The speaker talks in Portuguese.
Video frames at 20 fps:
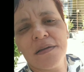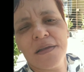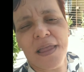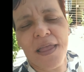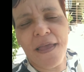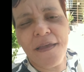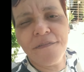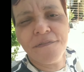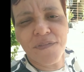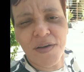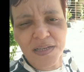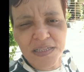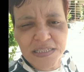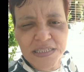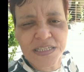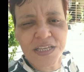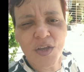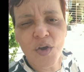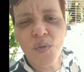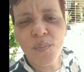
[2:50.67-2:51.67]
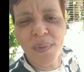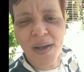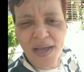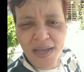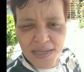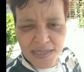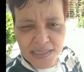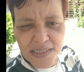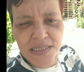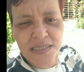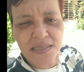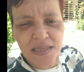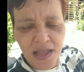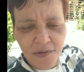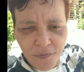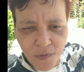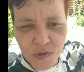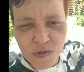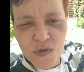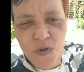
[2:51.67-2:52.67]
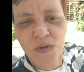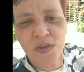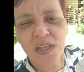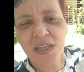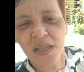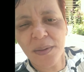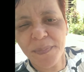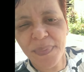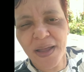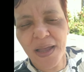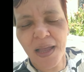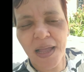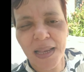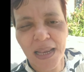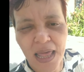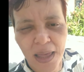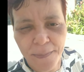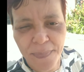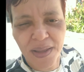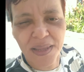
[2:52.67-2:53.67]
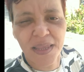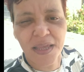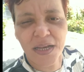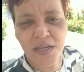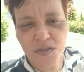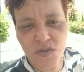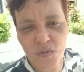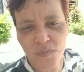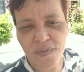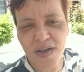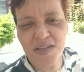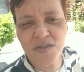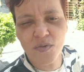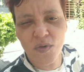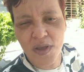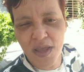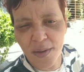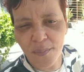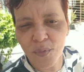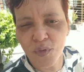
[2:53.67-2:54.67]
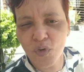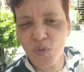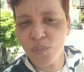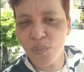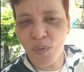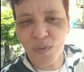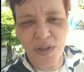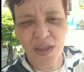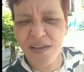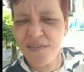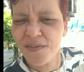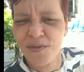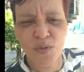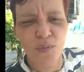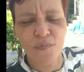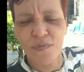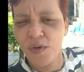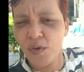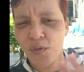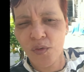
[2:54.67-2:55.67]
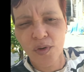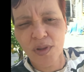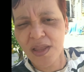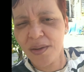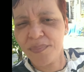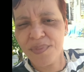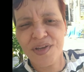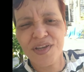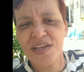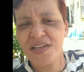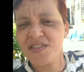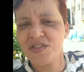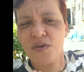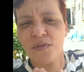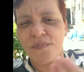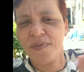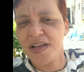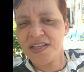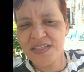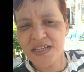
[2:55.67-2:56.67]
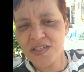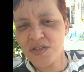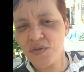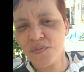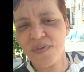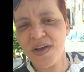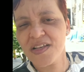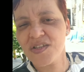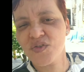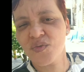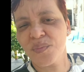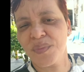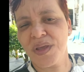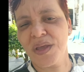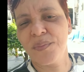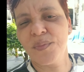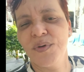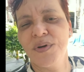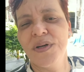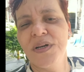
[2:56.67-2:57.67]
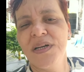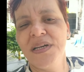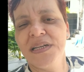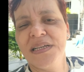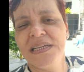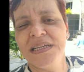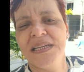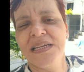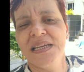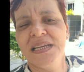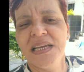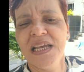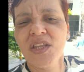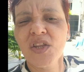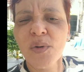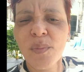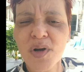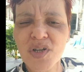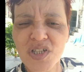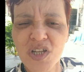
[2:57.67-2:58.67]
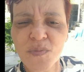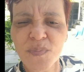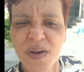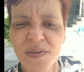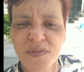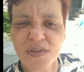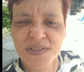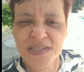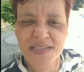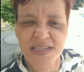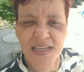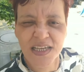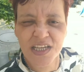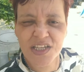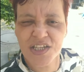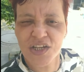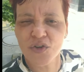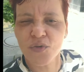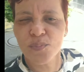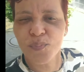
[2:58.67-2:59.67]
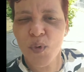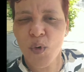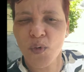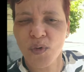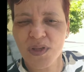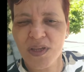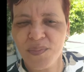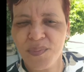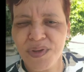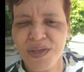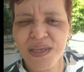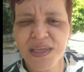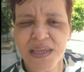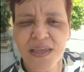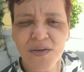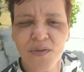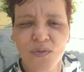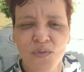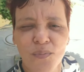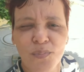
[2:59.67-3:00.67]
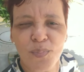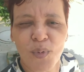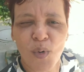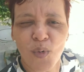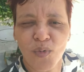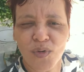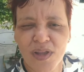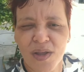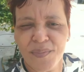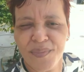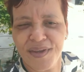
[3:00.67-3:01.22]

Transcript: é, faleceu, mas está funcionando a, a, a padaria do seu Vasco, que é muito bom, né? ficou na mídia, é seu Vasco é seu Vasco mesmo. E tô mostrando para vocês aqui, gente, um pouco de mim, um pouco da